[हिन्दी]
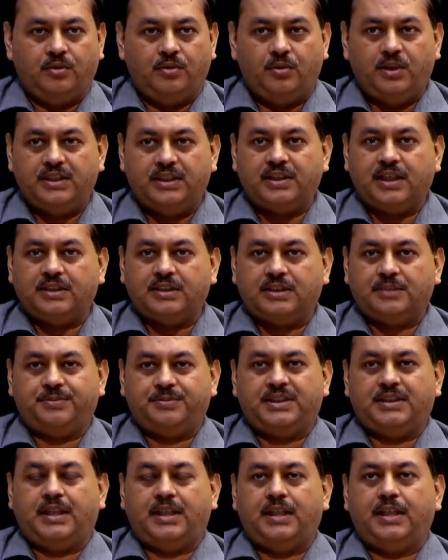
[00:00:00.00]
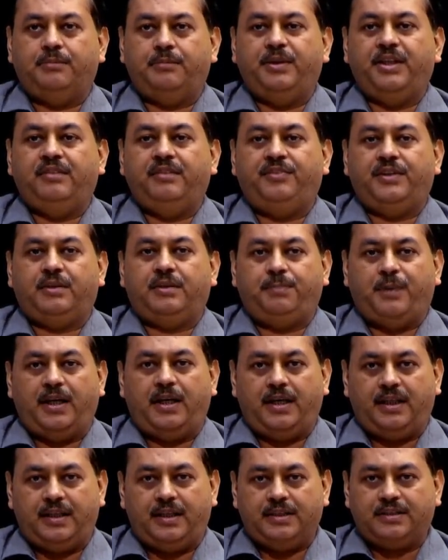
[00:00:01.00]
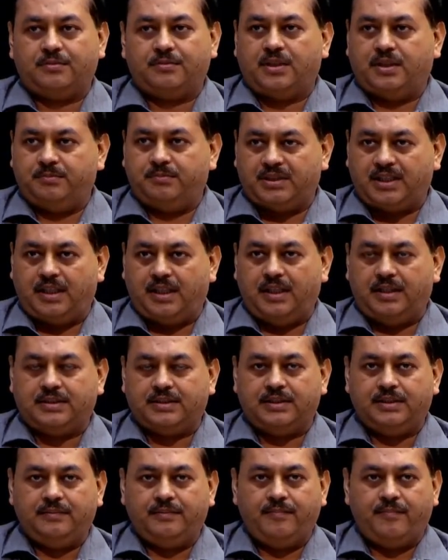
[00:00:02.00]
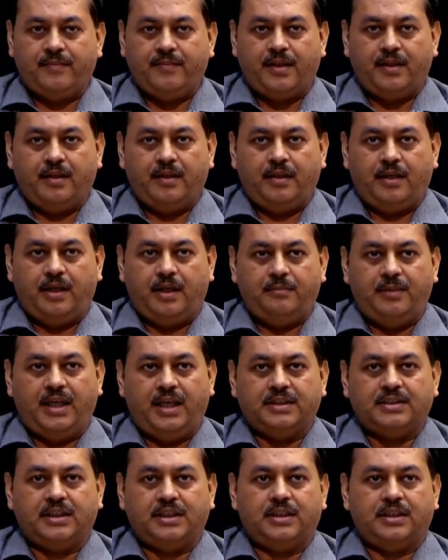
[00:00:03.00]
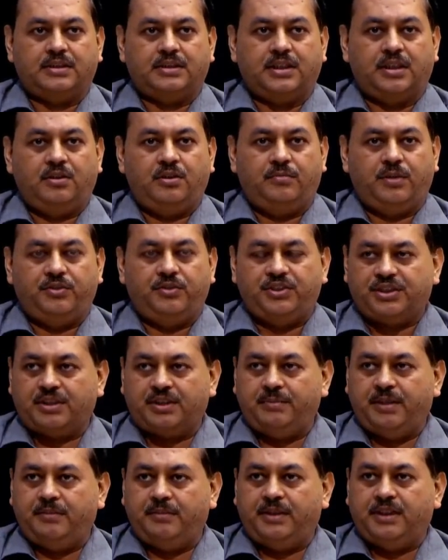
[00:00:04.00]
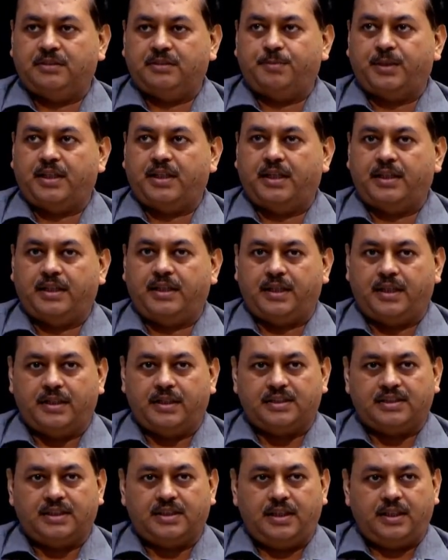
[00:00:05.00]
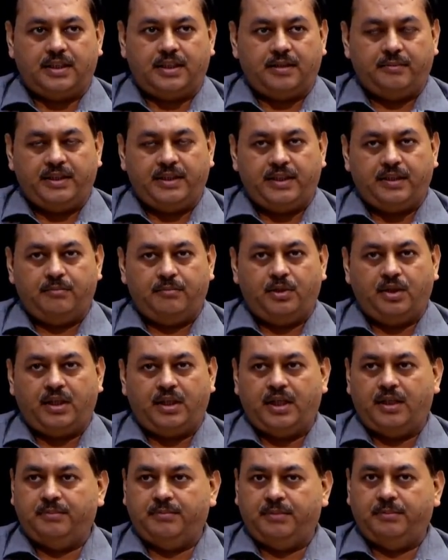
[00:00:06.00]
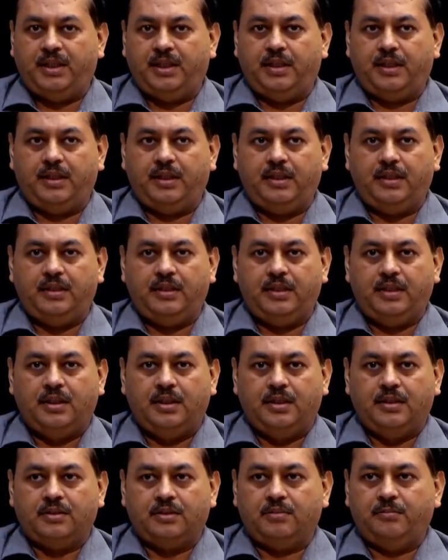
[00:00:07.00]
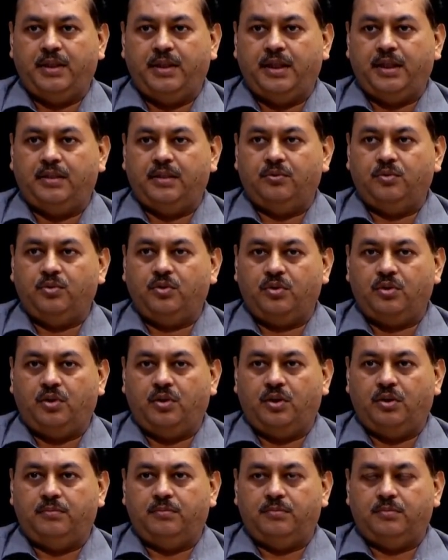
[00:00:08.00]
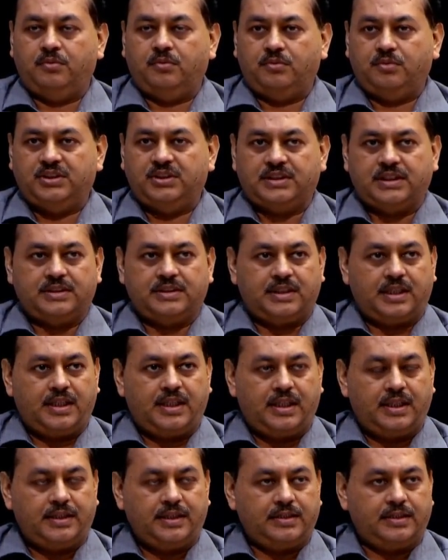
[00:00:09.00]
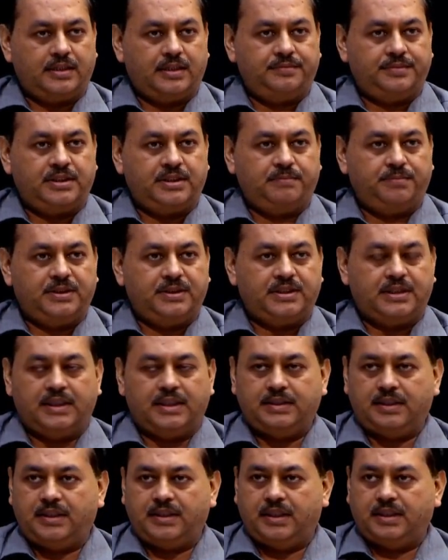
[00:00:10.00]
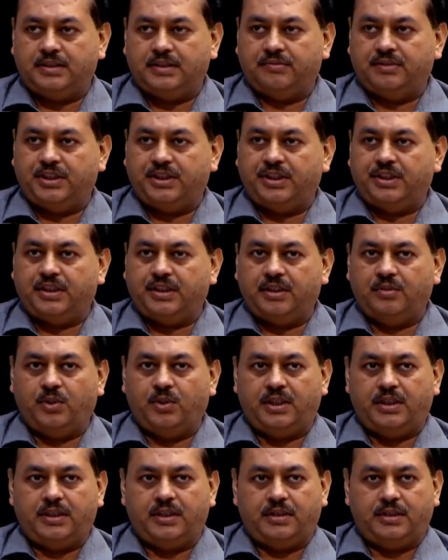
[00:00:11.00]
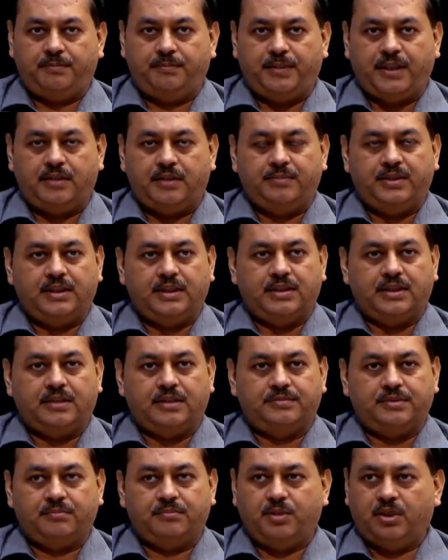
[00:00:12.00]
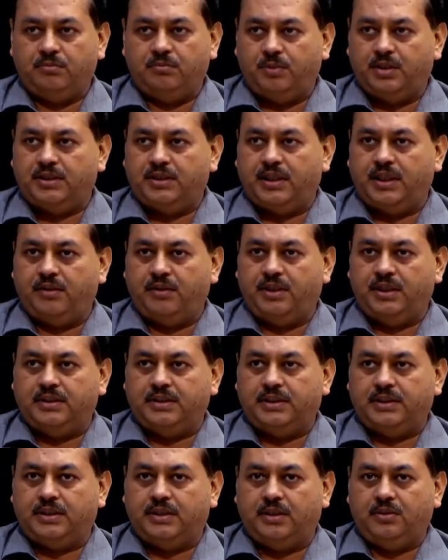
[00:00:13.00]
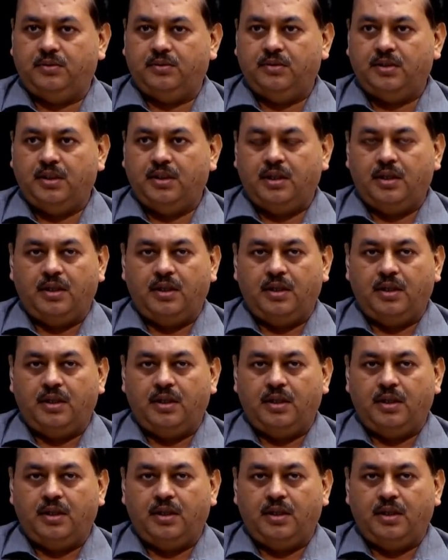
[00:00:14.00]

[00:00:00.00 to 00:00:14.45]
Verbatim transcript: तो उड़ीसा सबसे ज़्यादा बेनिफिट पाया है इस कर्मशाला से अब मैं आशा करता हूँ भविष्य में भी इस प्रकार की कार्यशाला करने का मौका हमें मिलेगा तो मैं उनको उड़ीसा सरकार की तरफ से पंचायती राज एवं ड्रिंकिंग वाटर डिपार्टमेंट की तरफ से बहुत बहुत धन्यवाद देता हूँ